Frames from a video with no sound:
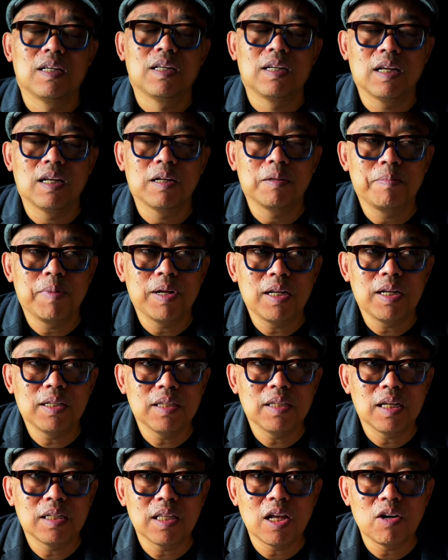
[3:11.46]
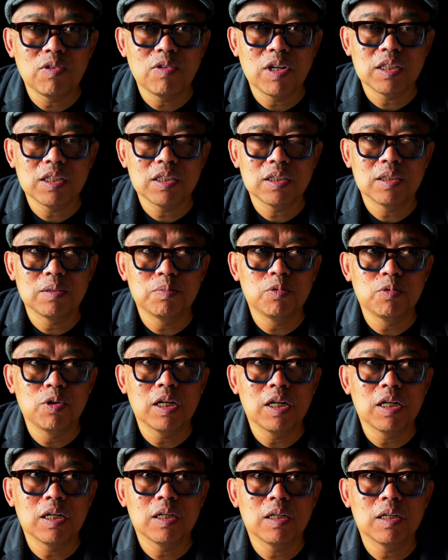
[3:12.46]
Nah, pada saat awal
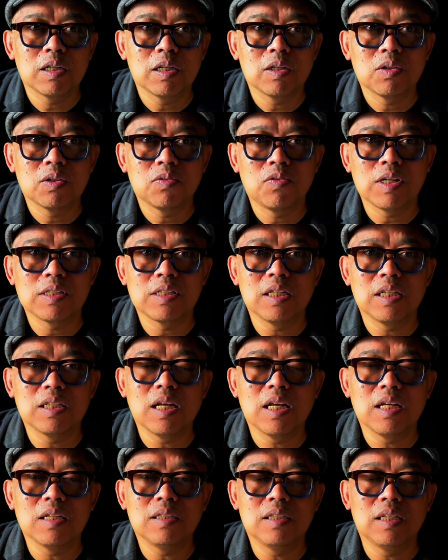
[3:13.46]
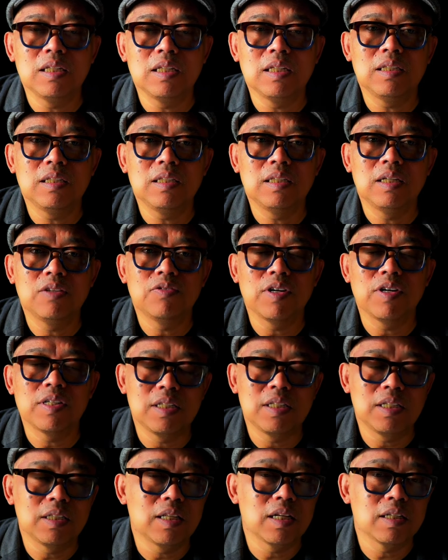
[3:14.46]
sebuah fasilitasi, di
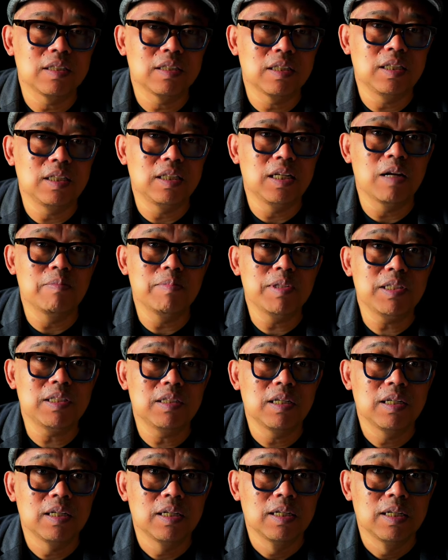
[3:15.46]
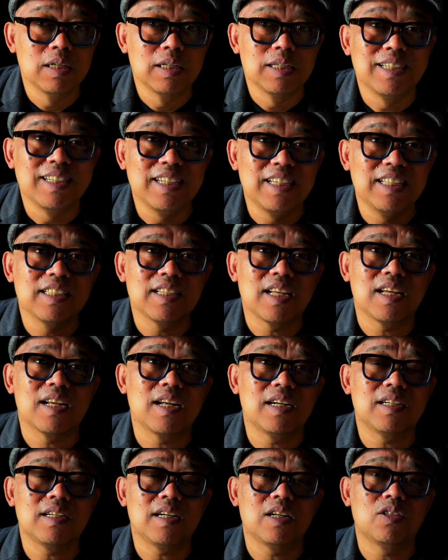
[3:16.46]
fasilitasi dinamis
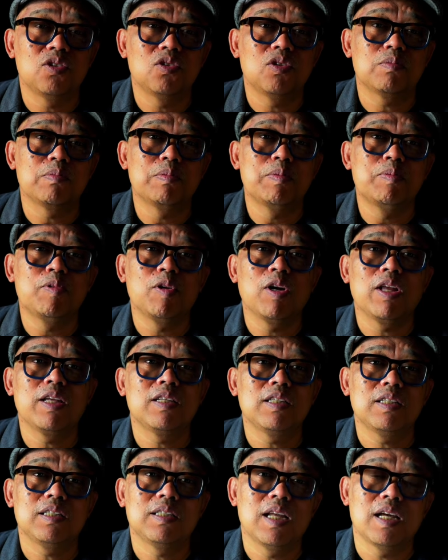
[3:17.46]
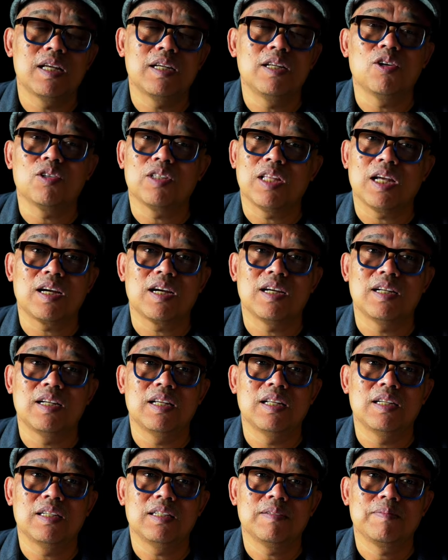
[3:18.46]
disarankan untuk memulai dari otak
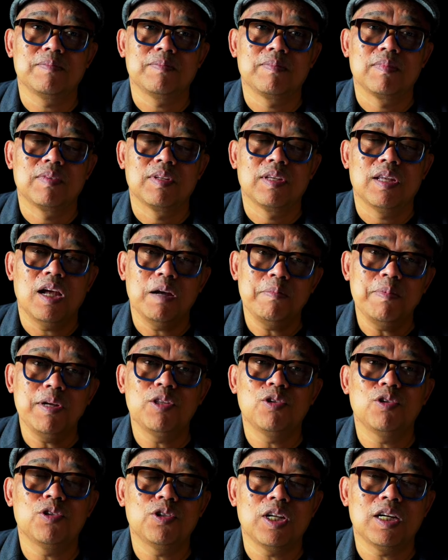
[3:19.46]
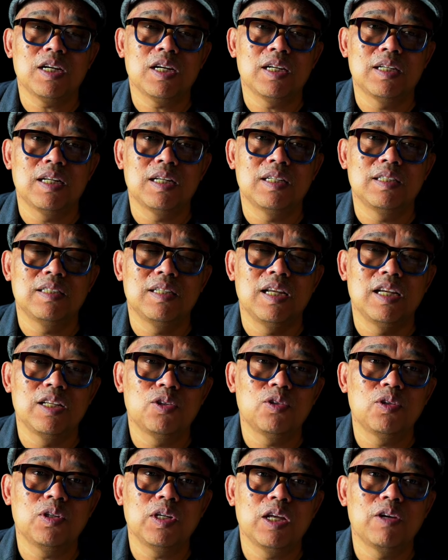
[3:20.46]
kanan. Apa itu otak kanan?
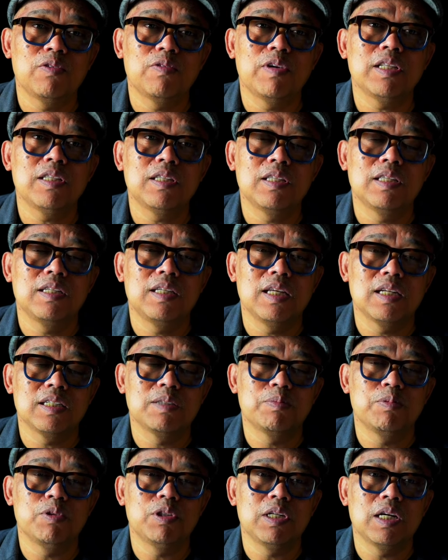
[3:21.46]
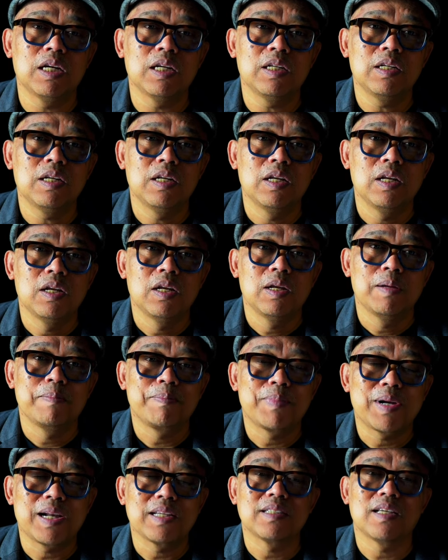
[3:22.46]
Yaitu lewat yang disebut dengan
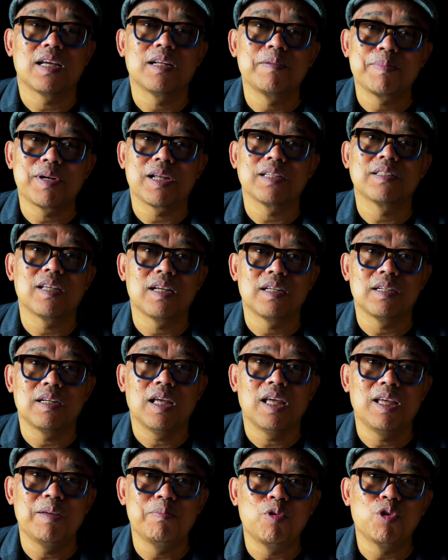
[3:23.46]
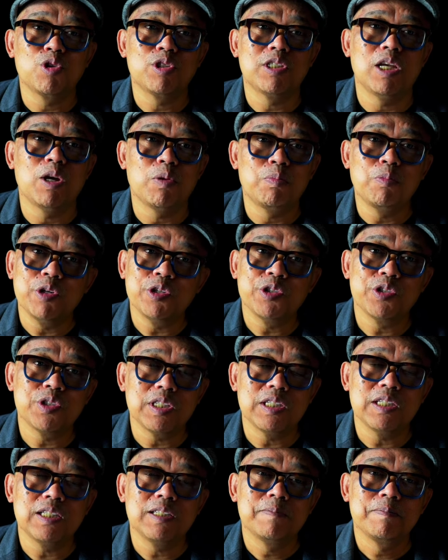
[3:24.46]
perasaan-perasaan,
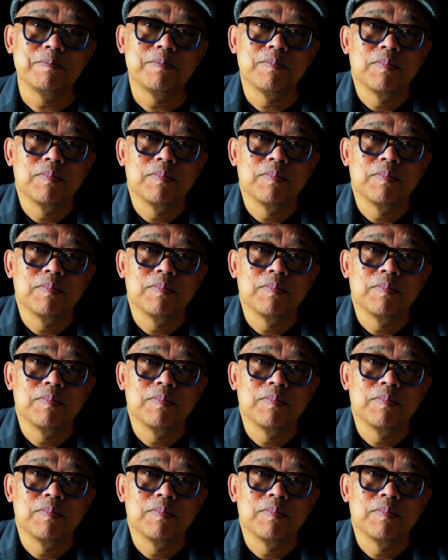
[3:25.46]
emosi-emosi.